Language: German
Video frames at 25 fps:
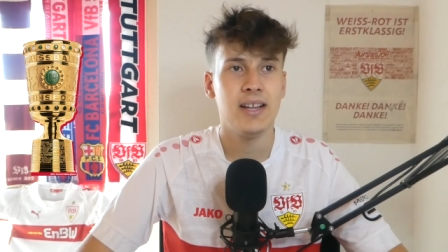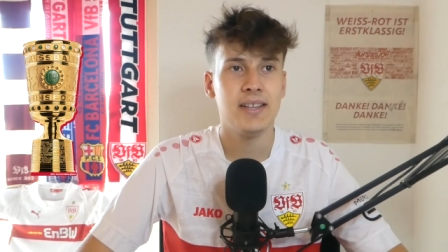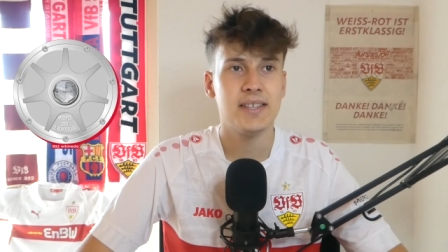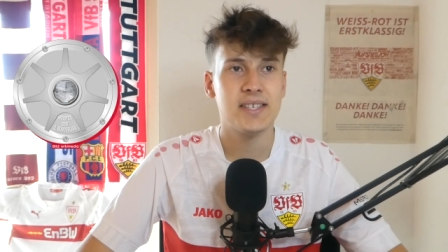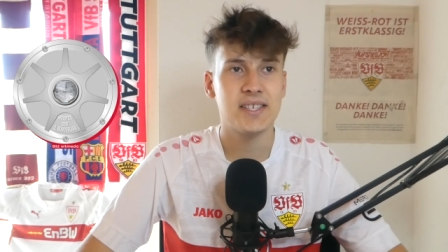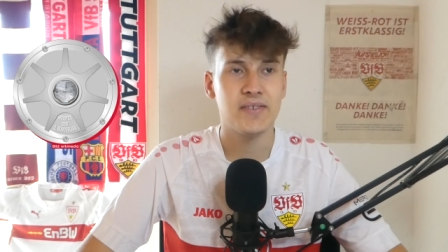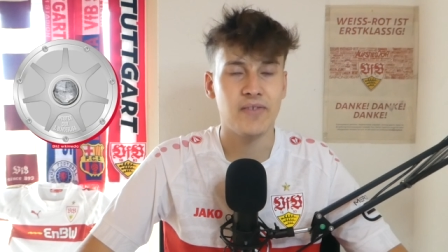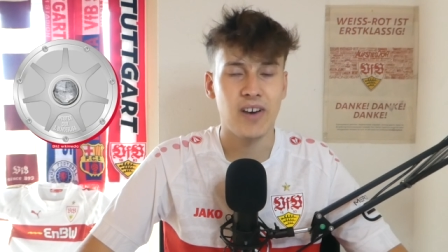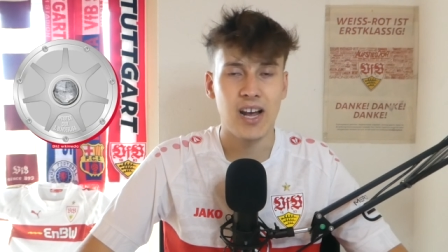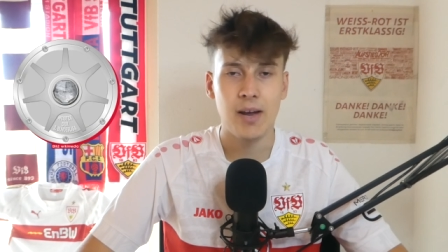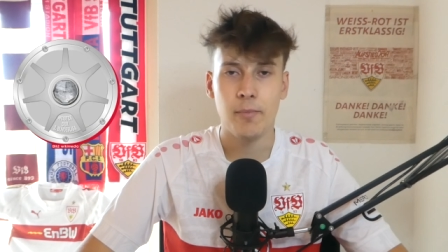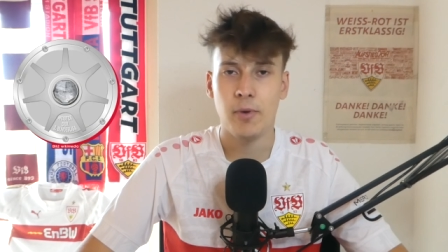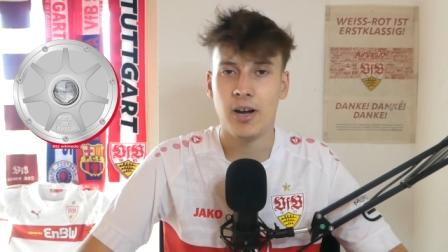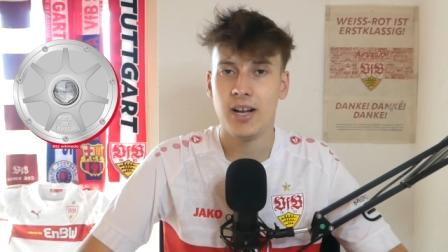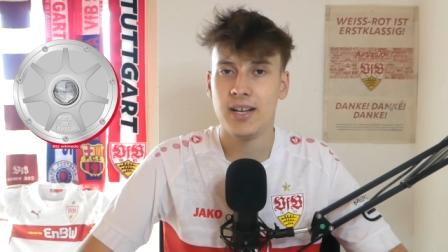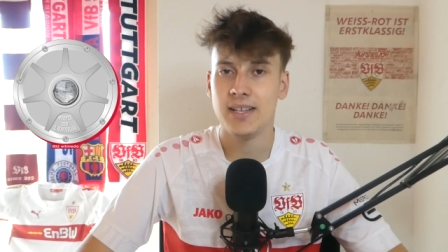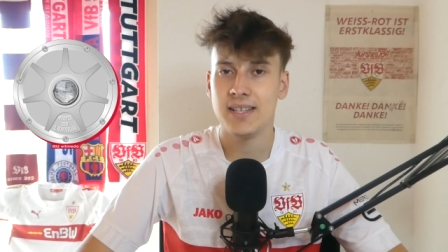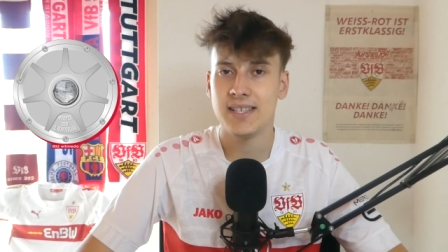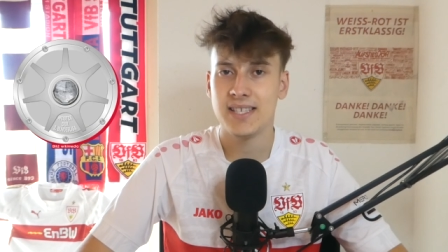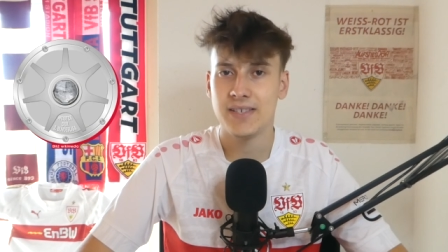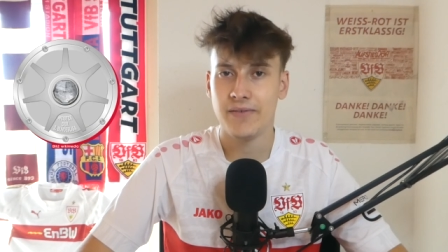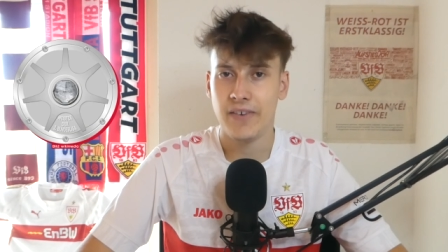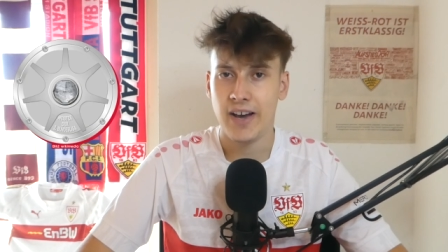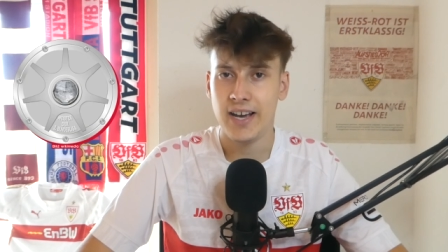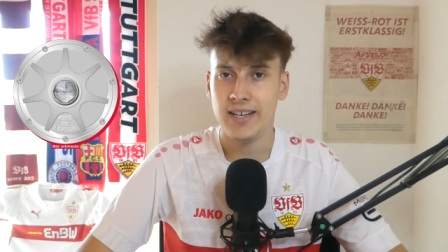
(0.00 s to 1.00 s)
Zweimal
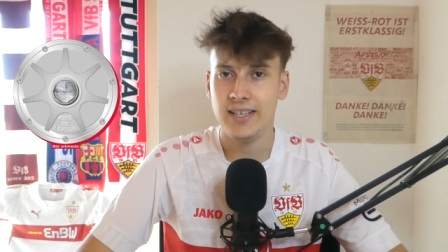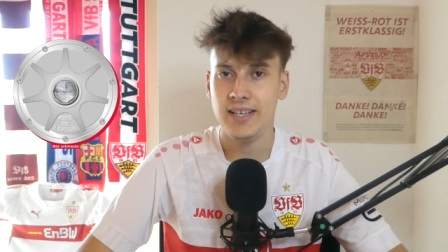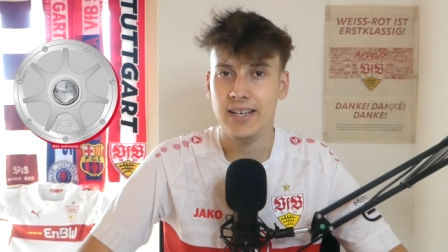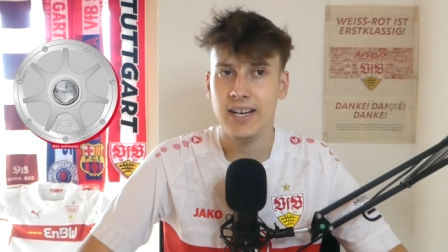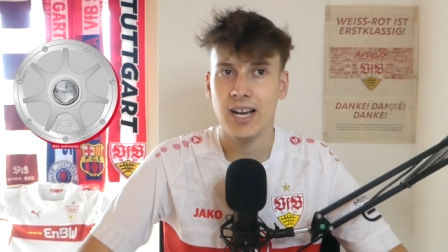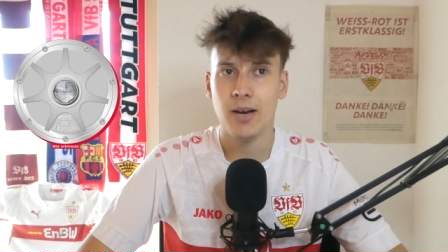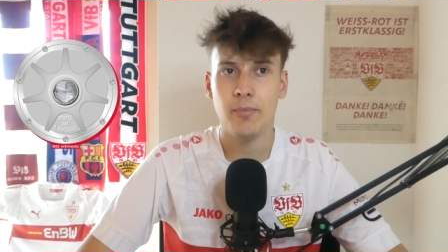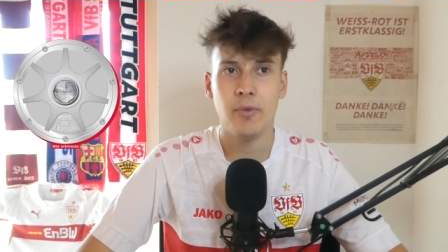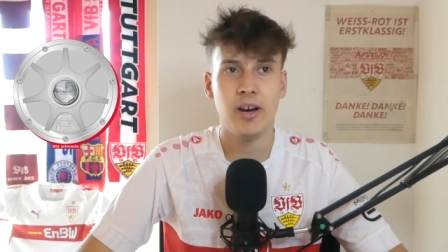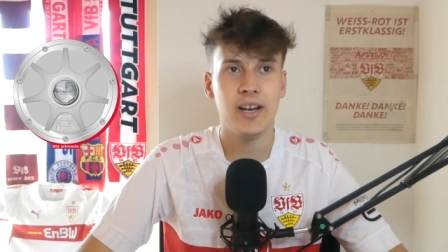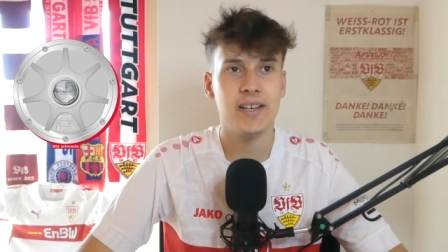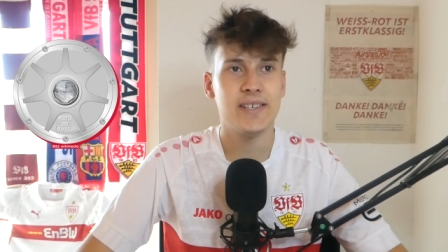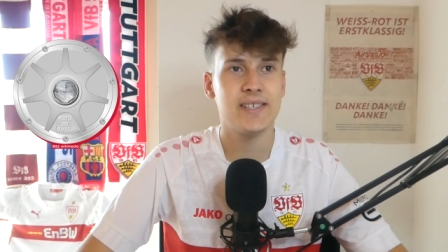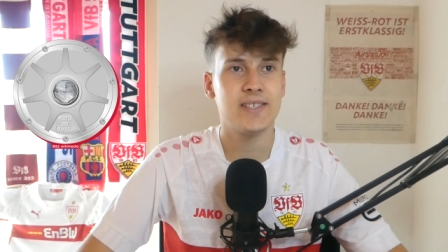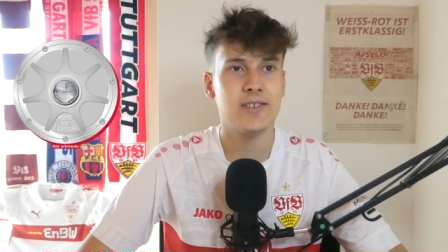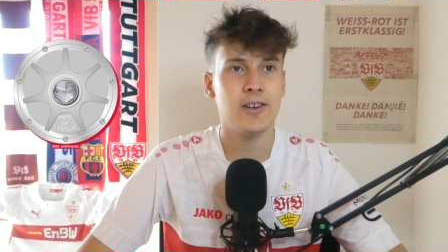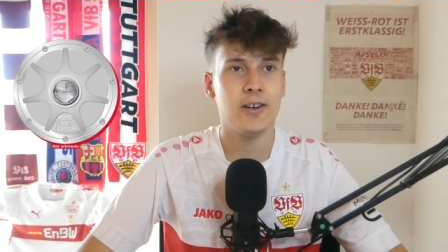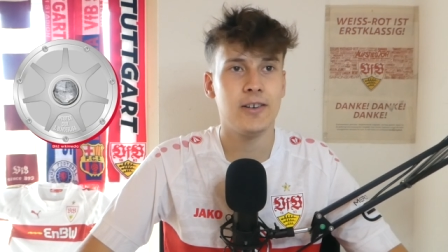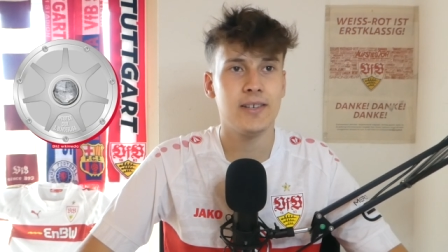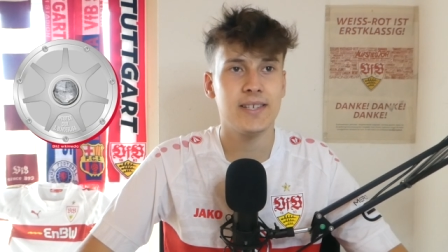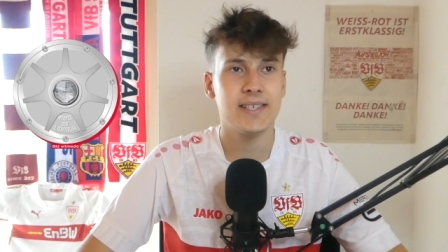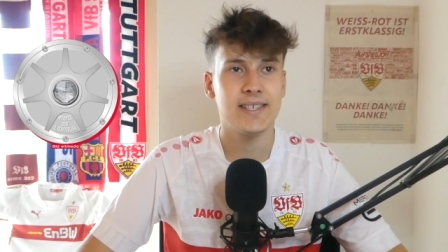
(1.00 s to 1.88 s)
Zweitligameister,